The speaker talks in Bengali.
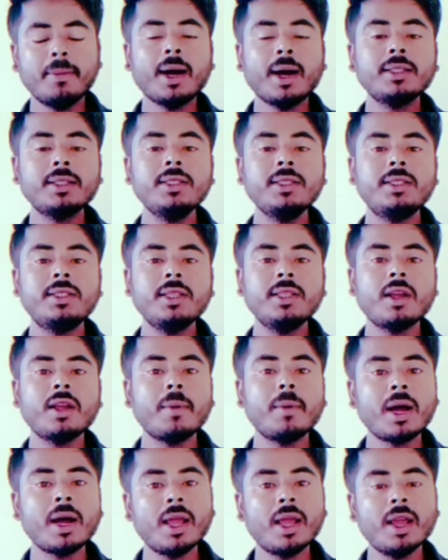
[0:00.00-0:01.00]
বাজি
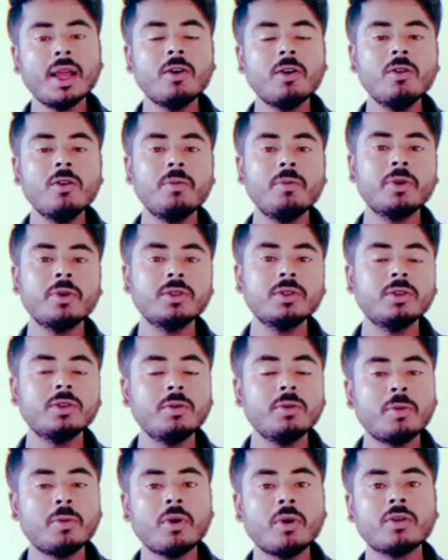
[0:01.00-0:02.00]
সিনেমা এখনো
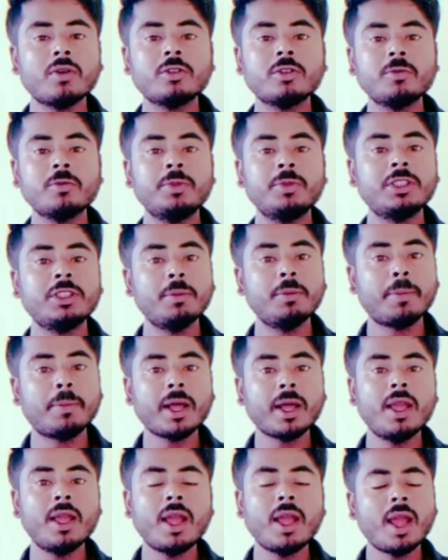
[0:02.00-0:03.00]
পর্যন্ত বক্স অফিসে
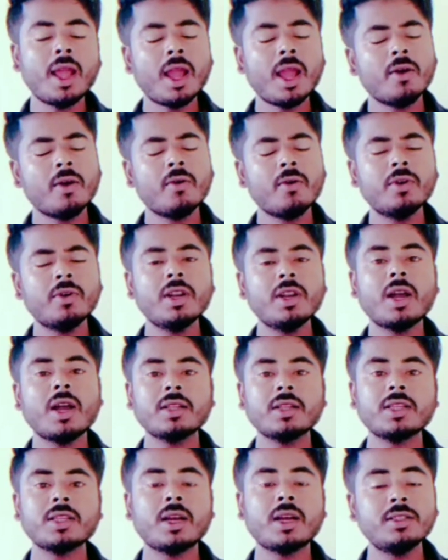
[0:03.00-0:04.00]
প্রায় এক কোটির
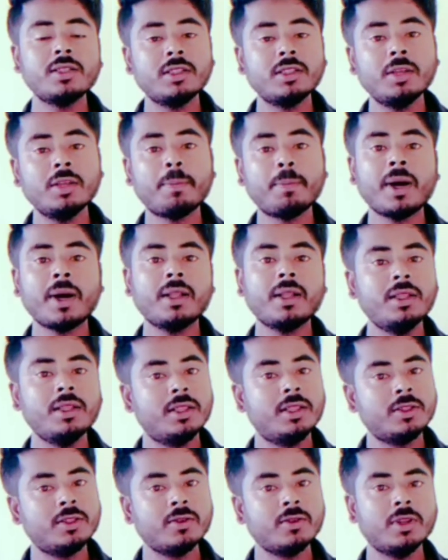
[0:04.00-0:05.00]
কাছাকাছিতে পা
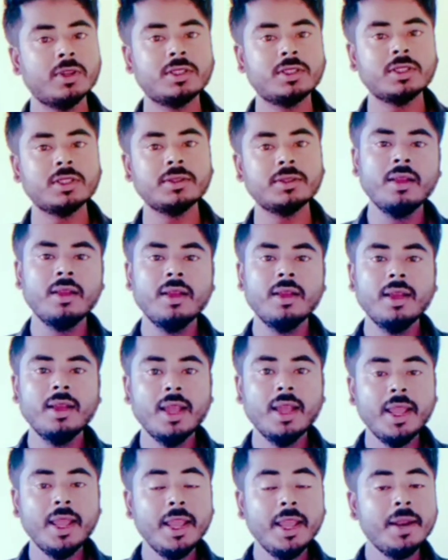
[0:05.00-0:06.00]
দিতে চলেছে
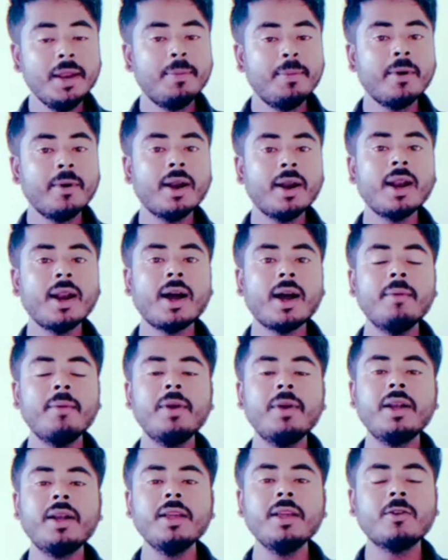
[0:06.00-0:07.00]
এর পরের
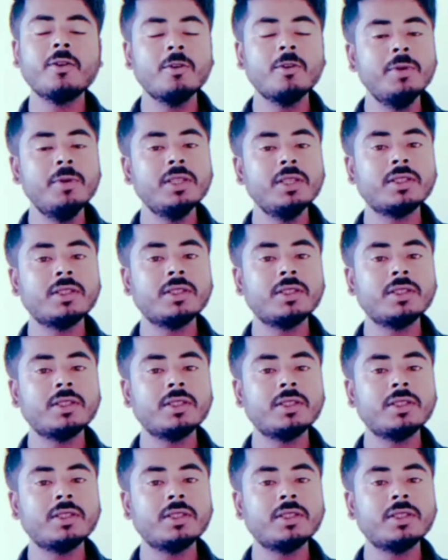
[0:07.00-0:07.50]
আপডেটটি খুবই